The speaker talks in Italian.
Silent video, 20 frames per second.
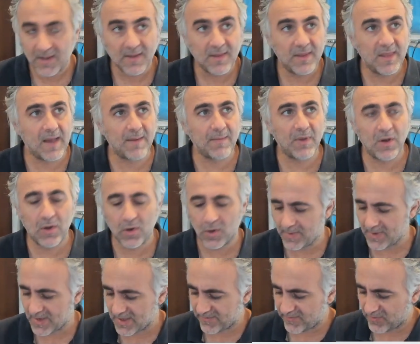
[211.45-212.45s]
diamo il
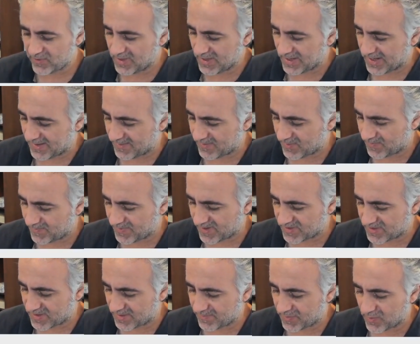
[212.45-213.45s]
nome che vogliamo, per
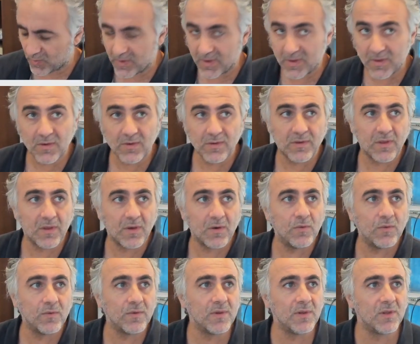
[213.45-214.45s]
esempio Windows
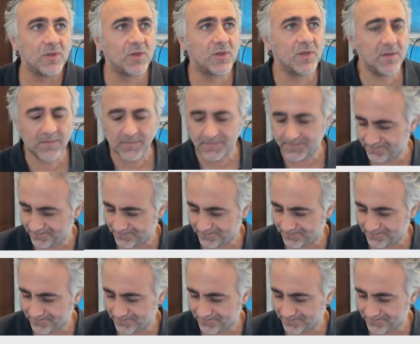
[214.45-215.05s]
11,